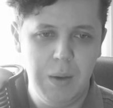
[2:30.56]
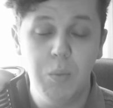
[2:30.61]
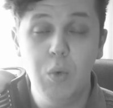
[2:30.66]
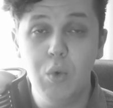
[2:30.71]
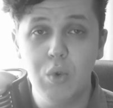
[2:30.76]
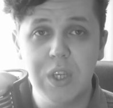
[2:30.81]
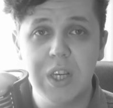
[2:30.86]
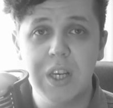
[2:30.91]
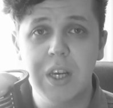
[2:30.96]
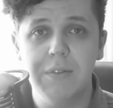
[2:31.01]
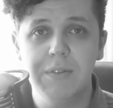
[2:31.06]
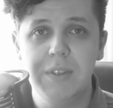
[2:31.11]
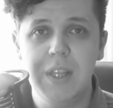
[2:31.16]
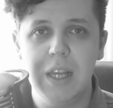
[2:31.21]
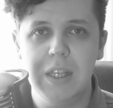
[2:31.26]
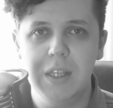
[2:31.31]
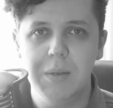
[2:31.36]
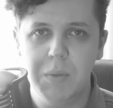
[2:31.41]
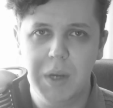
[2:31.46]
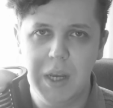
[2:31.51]
Музыка в
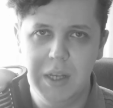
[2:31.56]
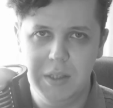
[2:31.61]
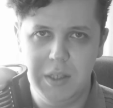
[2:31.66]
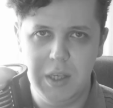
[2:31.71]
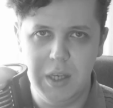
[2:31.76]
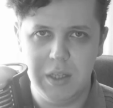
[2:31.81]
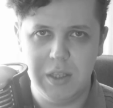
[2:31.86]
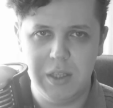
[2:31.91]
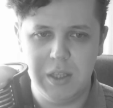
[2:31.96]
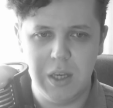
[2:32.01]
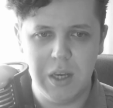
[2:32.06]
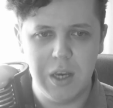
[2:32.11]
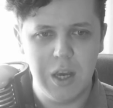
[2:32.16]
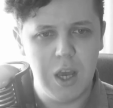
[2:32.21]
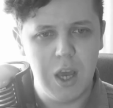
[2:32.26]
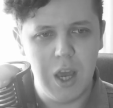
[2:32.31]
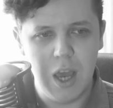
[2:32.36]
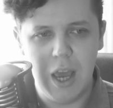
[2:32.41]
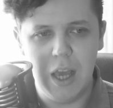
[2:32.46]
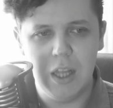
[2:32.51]
данном контексте –
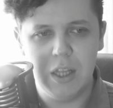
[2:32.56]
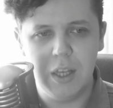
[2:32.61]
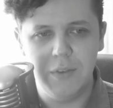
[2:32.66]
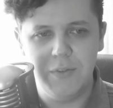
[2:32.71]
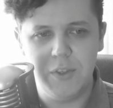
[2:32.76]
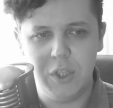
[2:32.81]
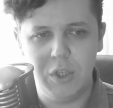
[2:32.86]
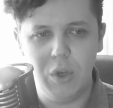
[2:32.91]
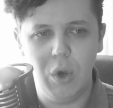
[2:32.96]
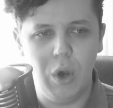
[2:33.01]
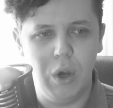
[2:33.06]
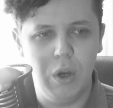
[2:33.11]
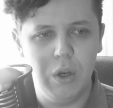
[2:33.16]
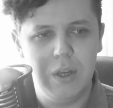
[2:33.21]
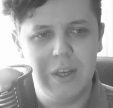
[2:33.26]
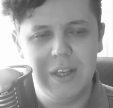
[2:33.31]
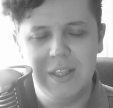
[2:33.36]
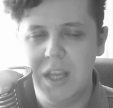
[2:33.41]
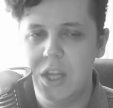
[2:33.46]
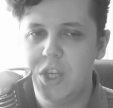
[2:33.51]
это все,
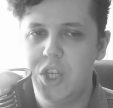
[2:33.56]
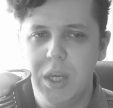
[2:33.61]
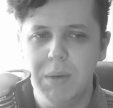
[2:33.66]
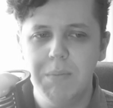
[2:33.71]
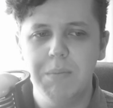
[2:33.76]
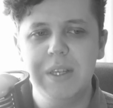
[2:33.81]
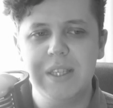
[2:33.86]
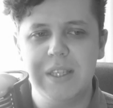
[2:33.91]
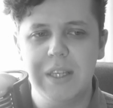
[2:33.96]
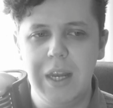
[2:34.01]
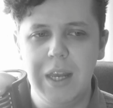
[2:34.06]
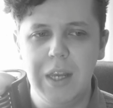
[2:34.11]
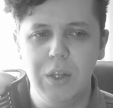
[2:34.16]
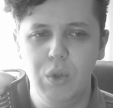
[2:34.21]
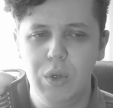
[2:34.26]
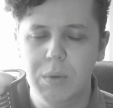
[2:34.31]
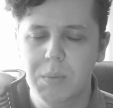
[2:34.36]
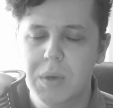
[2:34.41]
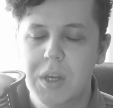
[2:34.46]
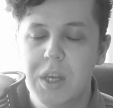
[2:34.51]
зачем мы
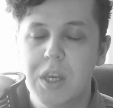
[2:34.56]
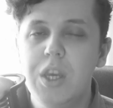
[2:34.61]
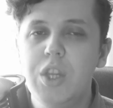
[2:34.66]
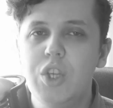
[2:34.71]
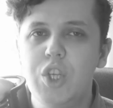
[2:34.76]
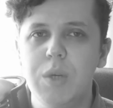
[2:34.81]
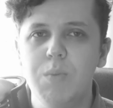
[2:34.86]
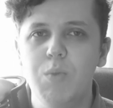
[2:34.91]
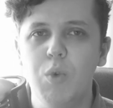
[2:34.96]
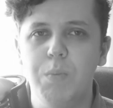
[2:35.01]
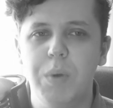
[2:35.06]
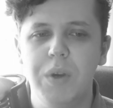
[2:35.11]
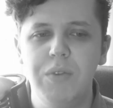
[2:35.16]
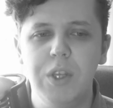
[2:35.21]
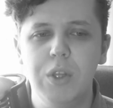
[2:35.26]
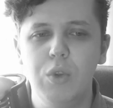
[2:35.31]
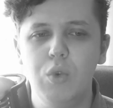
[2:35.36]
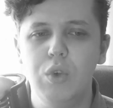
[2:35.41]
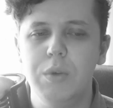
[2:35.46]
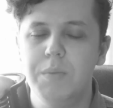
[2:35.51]
следуем и чему
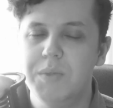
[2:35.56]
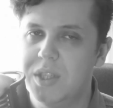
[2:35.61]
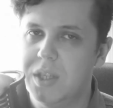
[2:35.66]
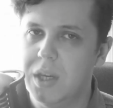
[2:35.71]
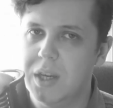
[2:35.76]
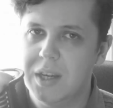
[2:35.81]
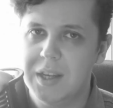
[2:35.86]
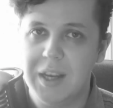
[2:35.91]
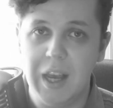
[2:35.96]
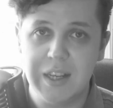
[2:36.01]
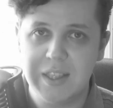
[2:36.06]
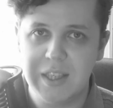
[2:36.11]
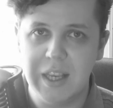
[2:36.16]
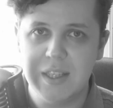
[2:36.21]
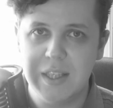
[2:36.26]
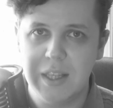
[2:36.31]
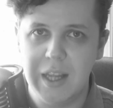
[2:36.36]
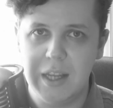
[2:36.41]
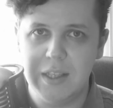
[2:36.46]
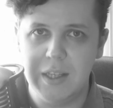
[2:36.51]
повинуемся, как
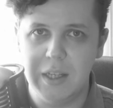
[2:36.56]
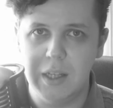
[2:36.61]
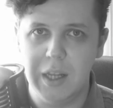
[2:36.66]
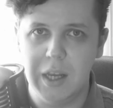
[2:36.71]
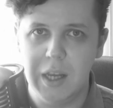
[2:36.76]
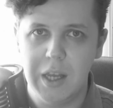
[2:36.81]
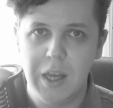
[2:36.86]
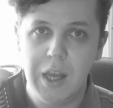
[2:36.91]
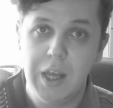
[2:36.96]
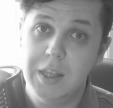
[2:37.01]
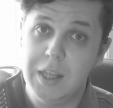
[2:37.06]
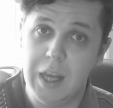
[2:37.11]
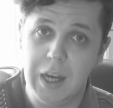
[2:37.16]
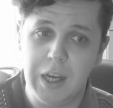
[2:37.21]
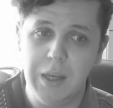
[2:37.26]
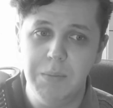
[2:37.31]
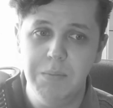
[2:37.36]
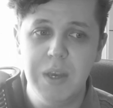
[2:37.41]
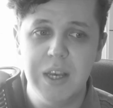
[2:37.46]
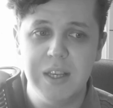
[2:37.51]
сознательно,
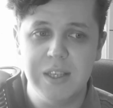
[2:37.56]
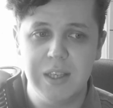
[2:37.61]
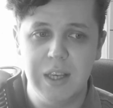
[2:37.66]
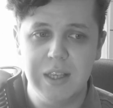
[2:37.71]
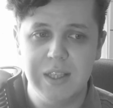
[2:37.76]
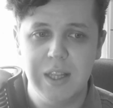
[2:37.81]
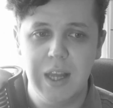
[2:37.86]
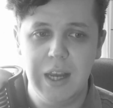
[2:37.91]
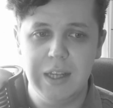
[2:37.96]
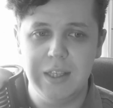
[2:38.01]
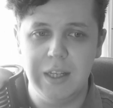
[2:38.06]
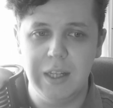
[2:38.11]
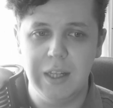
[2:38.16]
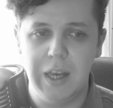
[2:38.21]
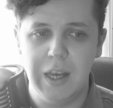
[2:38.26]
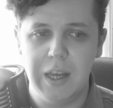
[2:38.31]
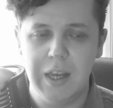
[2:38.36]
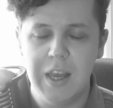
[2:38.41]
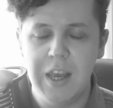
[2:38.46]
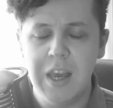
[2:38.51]
так и
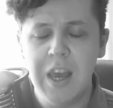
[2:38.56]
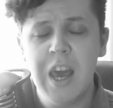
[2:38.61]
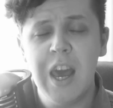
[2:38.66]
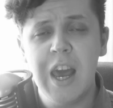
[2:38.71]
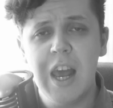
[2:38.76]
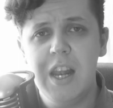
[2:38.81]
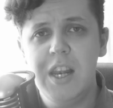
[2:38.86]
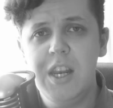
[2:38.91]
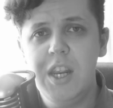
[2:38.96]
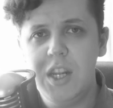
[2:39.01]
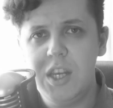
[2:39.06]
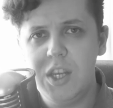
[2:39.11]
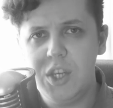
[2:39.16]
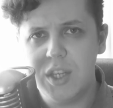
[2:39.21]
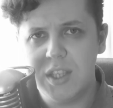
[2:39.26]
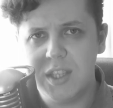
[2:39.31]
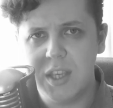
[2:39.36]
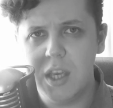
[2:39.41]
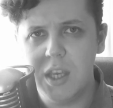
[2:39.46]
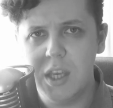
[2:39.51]
бессознательно.
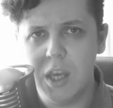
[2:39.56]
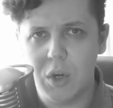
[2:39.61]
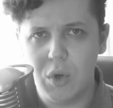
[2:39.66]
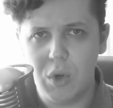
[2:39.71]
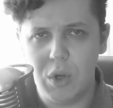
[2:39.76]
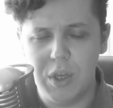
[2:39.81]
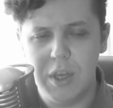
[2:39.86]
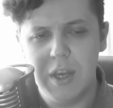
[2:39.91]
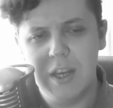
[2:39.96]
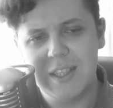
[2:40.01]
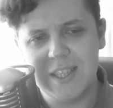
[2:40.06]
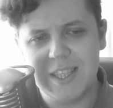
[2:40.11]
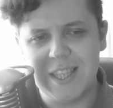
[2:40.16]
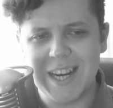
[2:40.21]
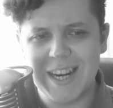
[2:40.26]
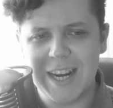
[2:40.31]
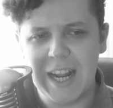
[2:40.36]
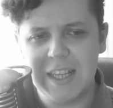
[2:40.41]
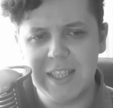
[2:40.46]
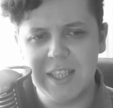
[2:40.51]
Лирический герой
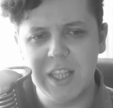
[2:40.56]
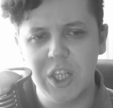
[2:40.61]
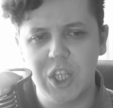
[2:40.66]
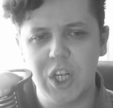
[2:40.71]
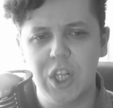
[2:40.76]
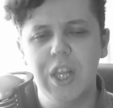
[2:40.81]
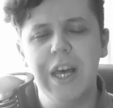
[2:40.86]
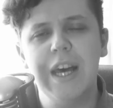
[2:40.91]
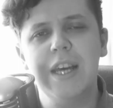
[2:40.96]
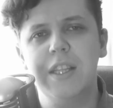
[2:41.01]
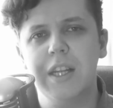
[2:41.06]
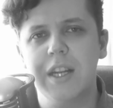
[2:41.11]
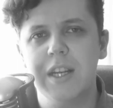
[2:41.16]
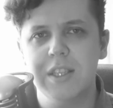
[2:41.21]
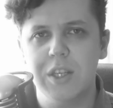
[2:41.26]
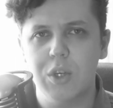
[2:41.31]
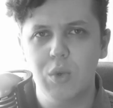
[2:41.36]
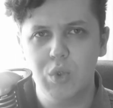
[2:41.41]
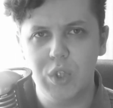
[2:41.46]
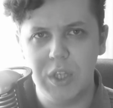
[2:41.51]
страстно желает
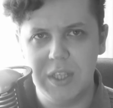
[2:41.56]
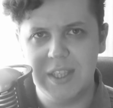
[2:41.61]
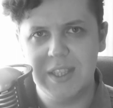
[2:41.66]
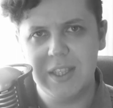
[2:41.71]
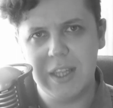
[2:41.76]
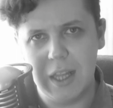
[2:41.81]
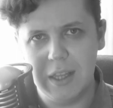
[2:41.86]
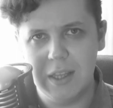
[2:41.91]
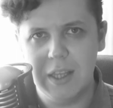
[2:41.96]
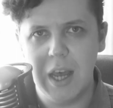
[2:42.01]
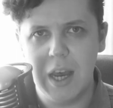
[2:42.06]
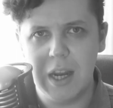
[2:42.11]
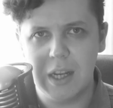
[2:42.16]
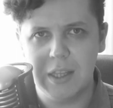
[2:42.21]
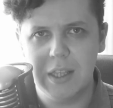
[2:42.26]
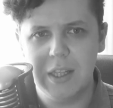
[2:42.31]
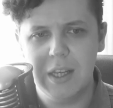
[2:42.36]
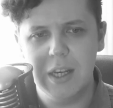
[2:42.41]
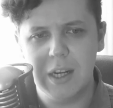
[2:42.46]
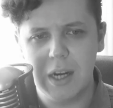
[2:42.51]
разрушить
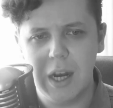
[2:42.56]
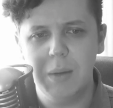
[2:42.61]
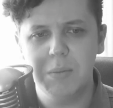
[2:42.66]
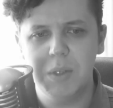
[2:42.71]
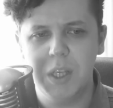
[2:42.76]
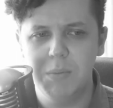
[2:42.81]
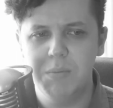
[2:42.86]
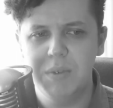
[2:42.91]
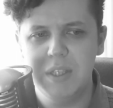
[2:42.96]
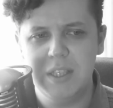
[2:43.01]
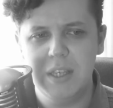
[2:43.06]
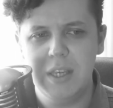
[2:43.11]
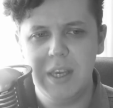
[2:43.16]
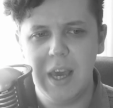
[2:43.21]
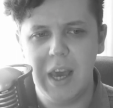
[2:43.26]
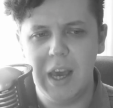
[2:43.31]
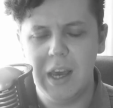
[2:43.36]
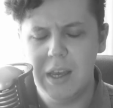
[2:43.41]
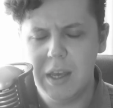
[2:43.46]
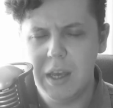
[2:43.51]
стандартные рамки
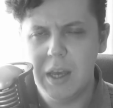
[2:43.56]
бытия,